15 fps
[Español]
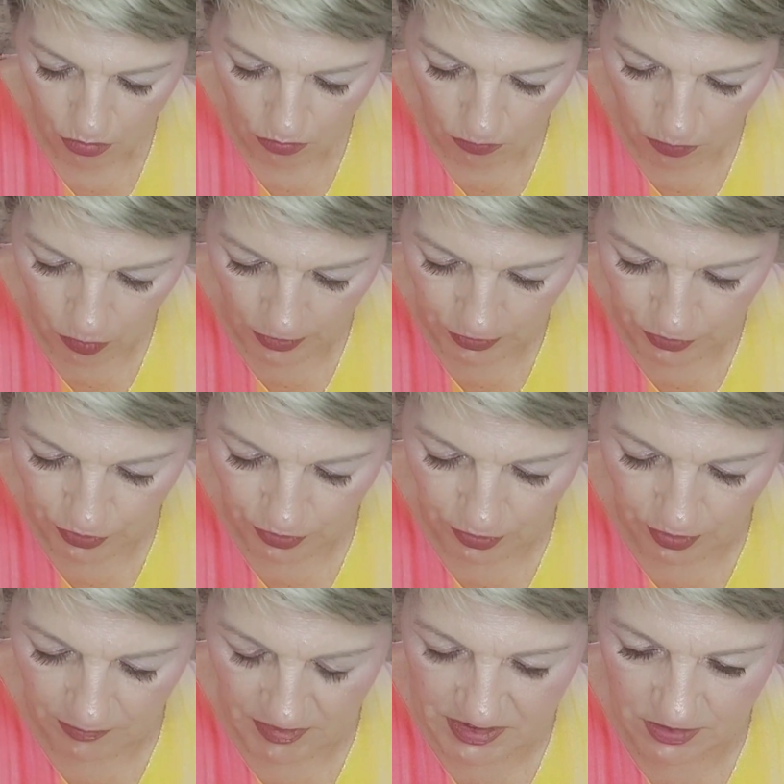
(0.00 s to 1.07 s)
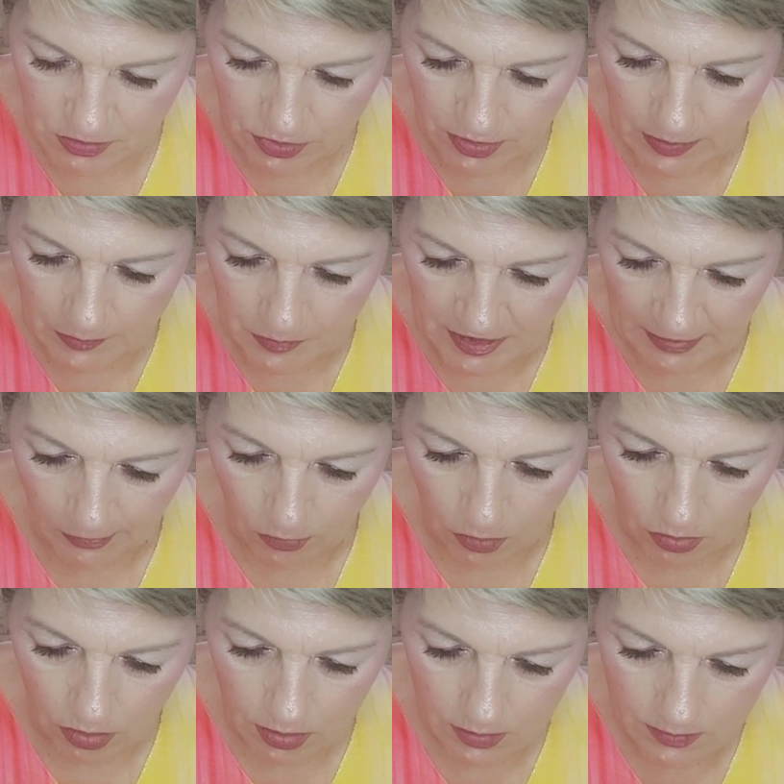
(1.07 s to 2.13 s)
Bueno, yo creo que más que un
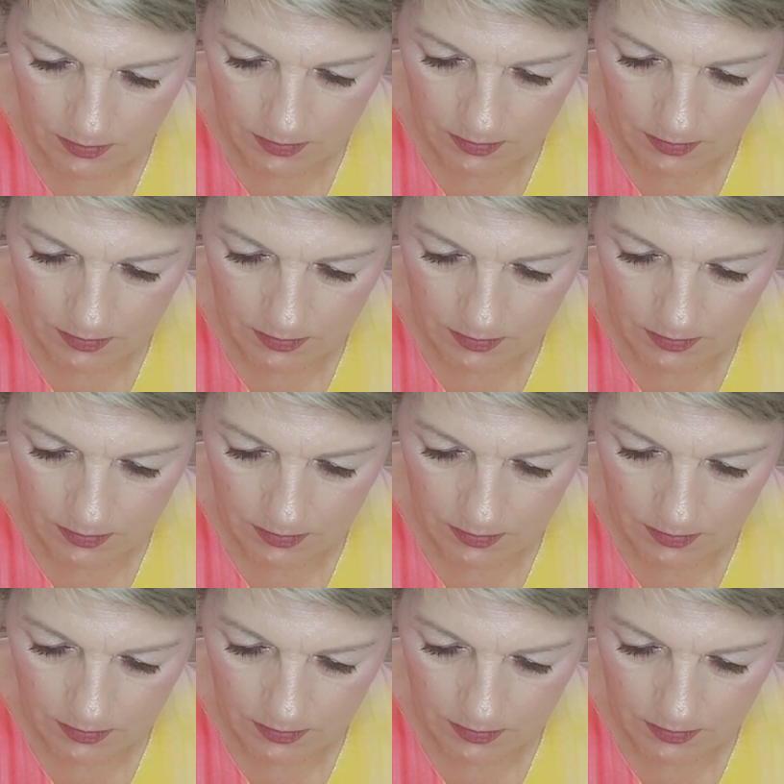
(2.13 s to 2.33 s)
eliminador,